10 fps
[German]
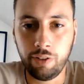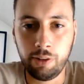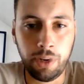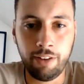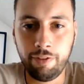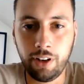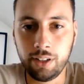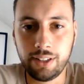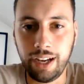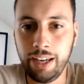dem
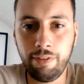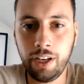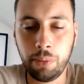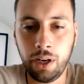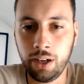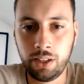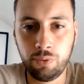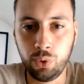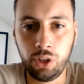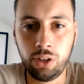einfachen Dreiwegmarkt
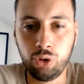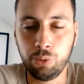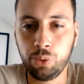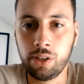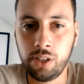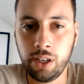würde ich den Dortmunder Sieg